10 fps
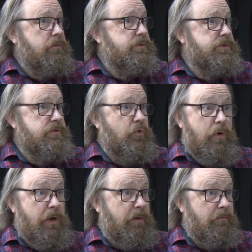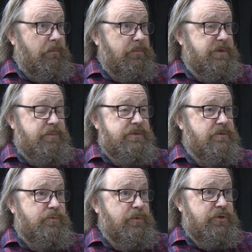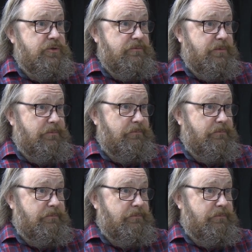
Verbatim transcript: с угу. Гоголем «Записки сумасшедшего».